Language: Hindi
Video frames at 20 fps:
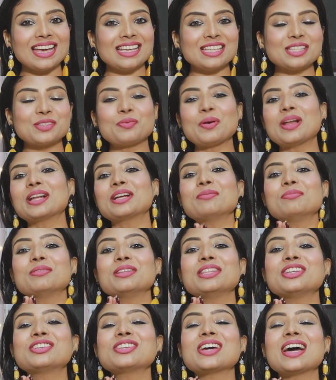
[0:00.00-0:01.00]
guys welcome
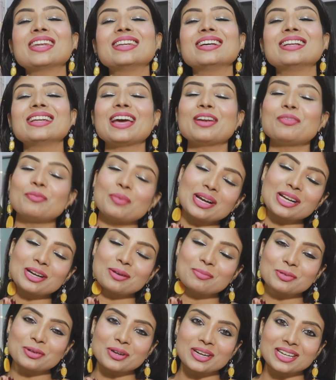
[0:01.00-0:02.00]
to the channel and
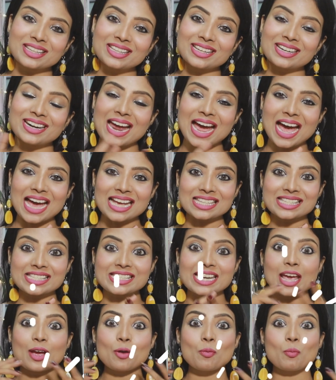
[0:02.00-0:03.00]
welcome to another
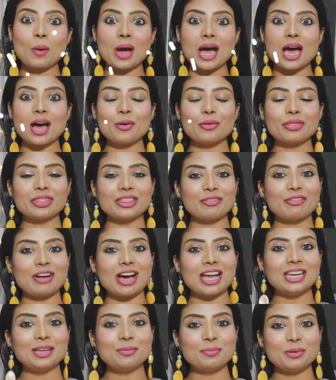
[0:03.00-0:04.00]
hashtag wow
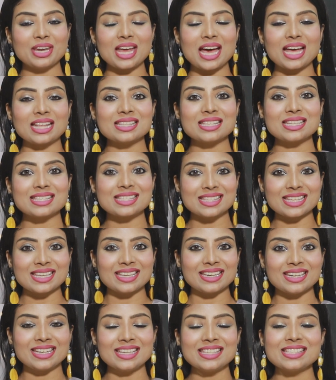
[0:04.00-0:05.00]
Diwali Bonanza
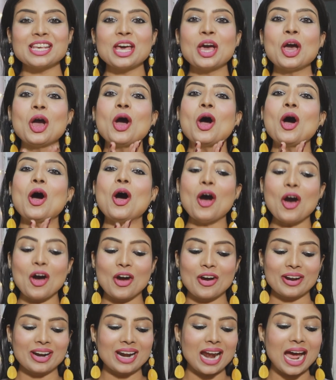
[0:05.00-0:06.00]
series
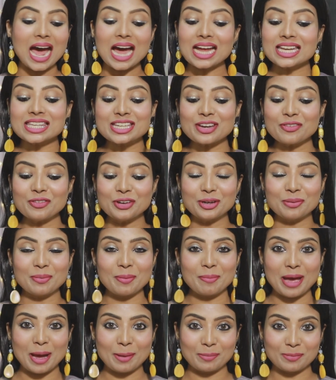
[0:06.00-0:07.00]
और आज के वीडियो
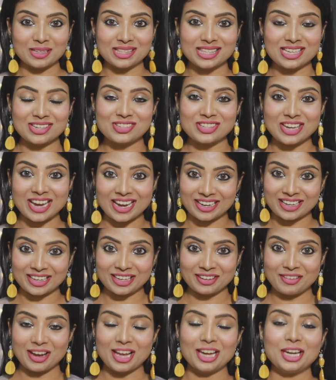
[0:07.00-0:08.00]
में मैं आप लोग साथ शेयर
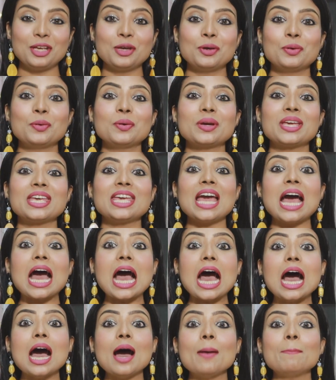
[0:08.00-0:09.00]
करने वाली हूँ कि
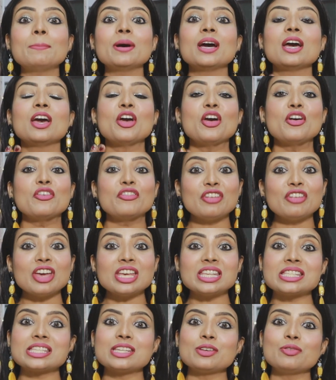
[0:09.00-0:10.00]
आप
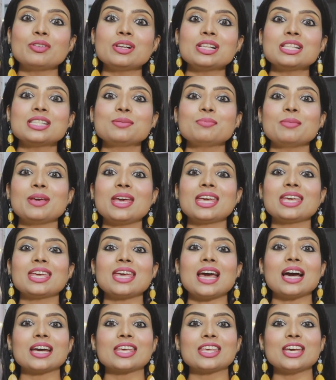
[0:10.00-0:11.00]
फेस्टिवल्स में
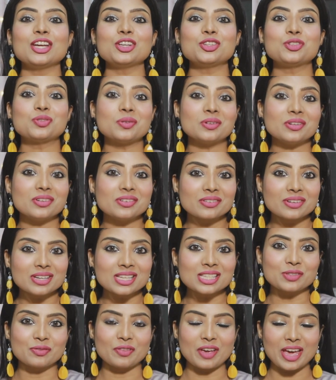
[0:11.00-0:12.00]
क्या क्या
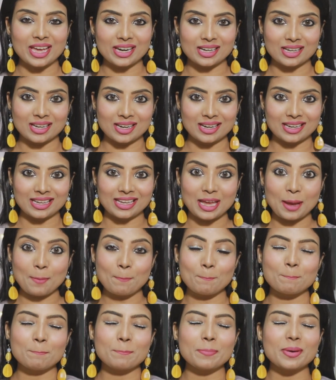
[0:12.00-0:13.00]
ज्वेलरीज वेयर करके
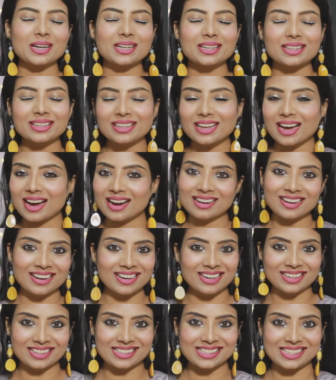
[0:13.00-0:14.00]

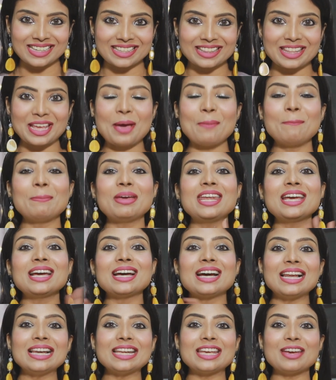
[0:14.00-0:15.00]
पटाखा लग सकते हैं मैंने
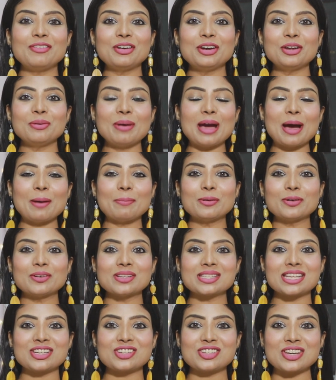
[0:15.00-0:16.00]
कल के वीडियो में आप
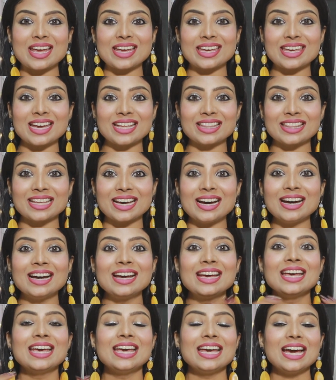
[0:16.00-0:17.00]
लोगों के साथ शेयर किया था
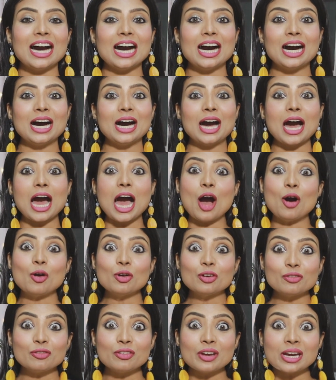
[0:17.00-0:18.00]

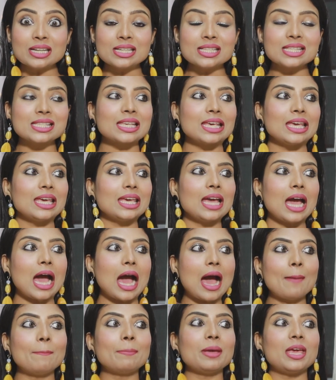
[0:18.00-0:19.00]
आउटफिट्स की
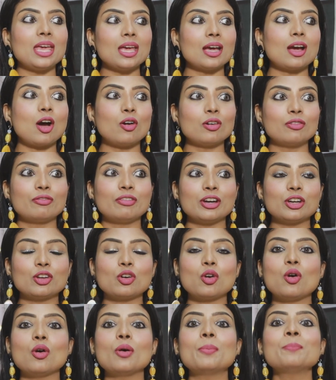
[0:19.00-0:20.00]
आप एक
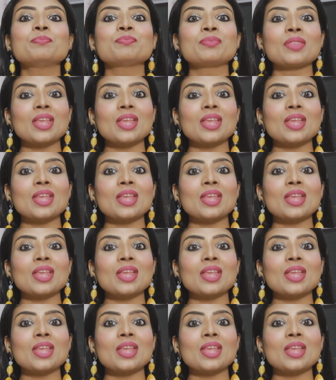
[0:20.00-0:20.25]
आउटफिट को